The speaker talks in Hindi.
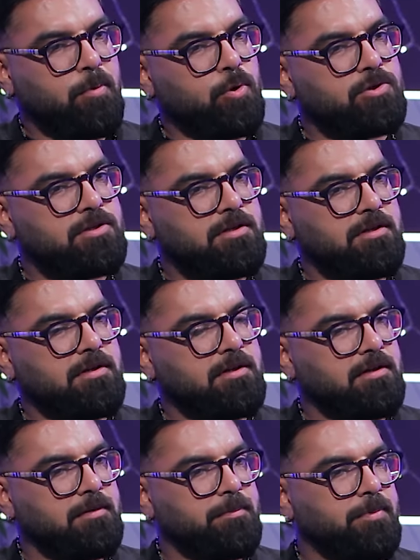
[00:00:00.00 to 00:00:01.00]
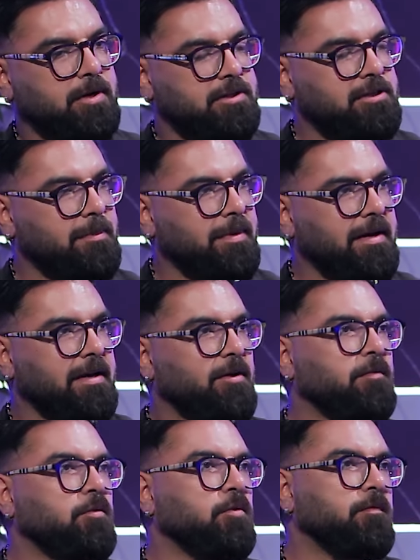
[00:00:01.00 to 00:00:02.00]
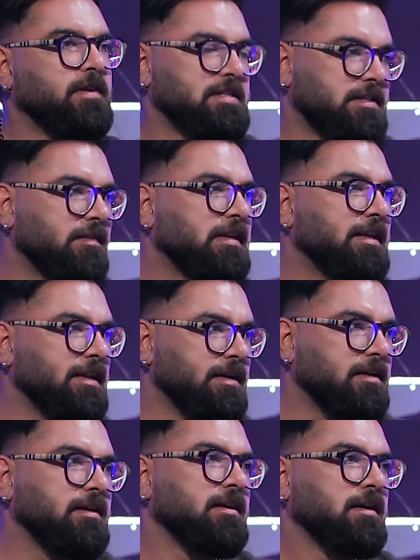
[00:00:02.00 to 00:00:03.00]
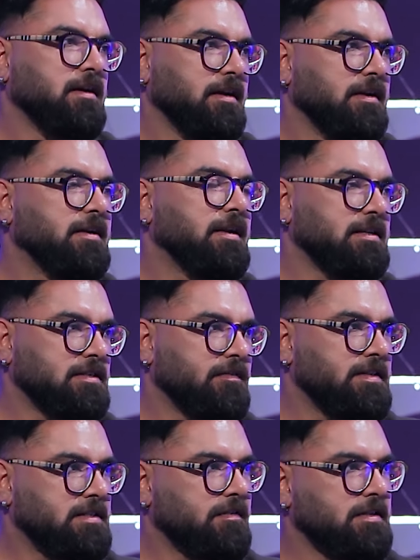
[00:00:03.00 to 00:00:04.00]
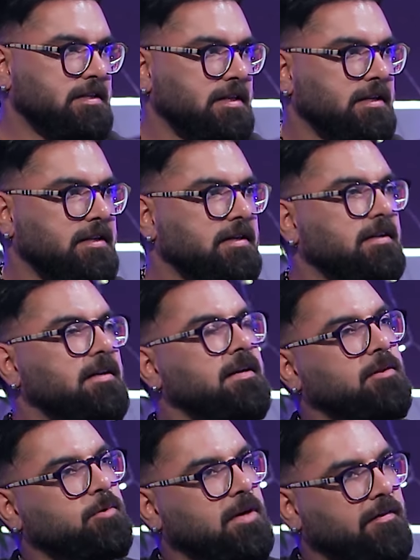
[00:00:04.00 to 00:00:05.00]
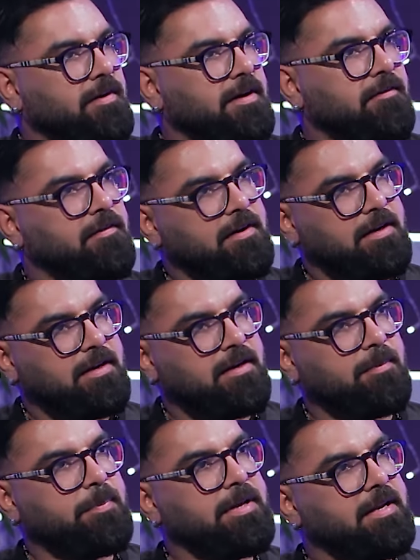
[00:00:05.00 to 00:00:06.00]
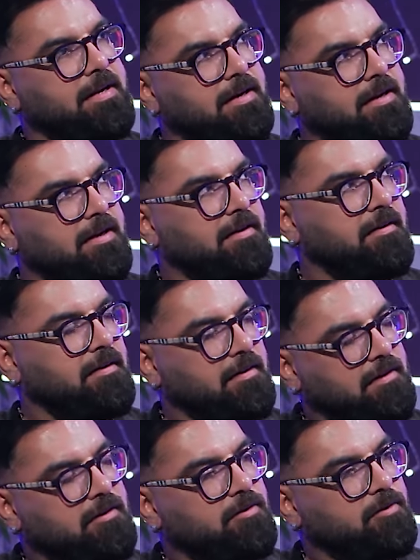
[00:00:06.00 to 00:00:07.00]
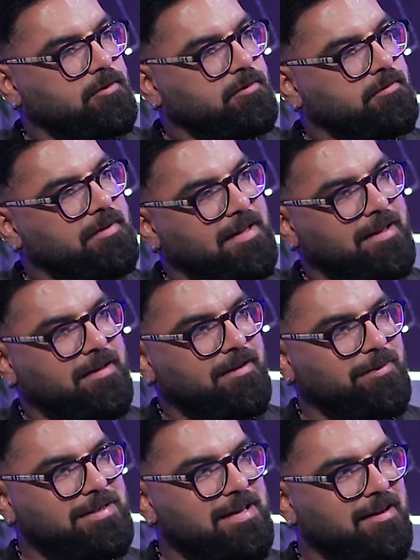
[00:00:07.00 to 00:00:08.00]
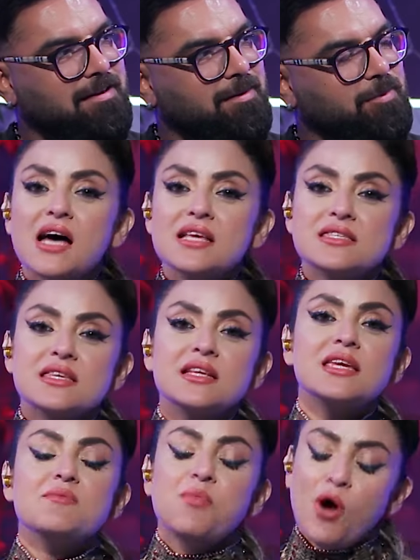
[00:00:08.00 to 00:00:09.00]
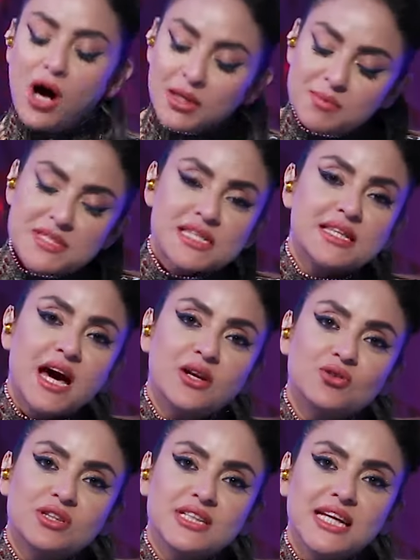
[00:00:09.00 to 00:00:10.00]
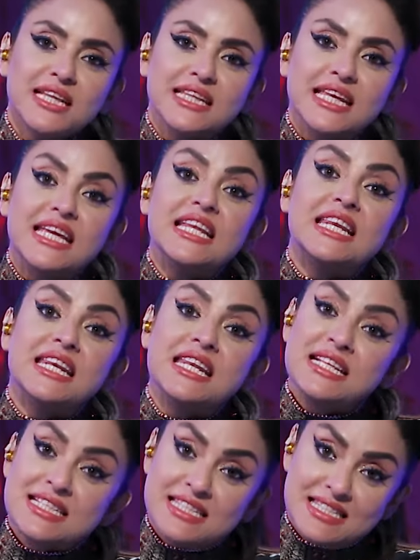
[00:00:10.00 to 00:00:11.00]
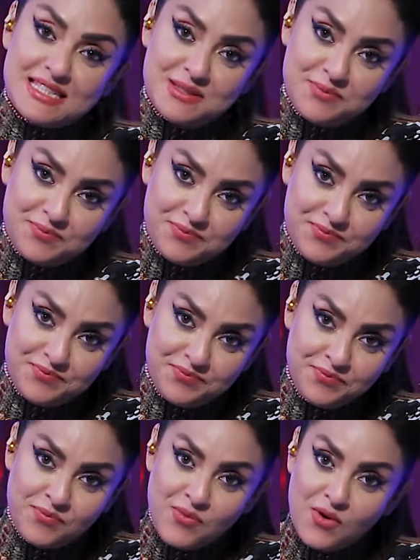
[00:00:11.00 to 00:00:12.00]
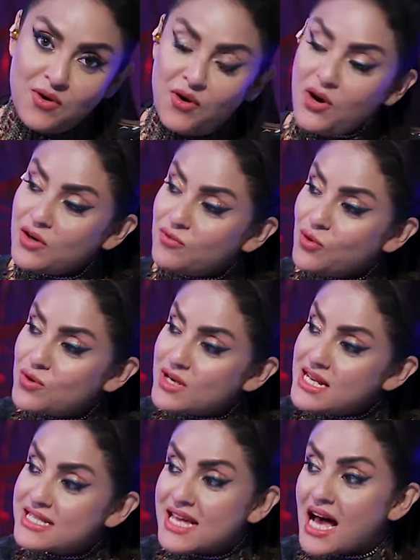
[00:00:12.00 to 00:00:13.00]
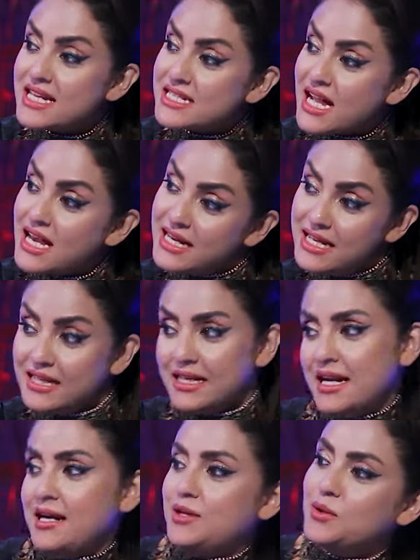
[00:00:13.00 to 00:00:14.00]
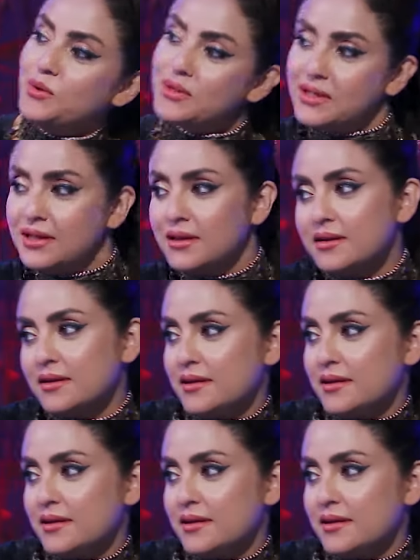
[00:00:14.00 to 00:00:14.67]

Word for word: पोस्ट प्रोडक्शन में है और वो फेस्टिवल के लिए है हाँ। इंटरनेशनल फेस्टिवल्स के लिए अच्छा। काफ़ी डिफरेंट है पीरियड है तो देखें मज़ा अच्छा, आएगा यासिर की बहुत मज़ेदार होती हैं इनकी रील्स और वो रील्स आज यहाँ रिक्रिएट होंगी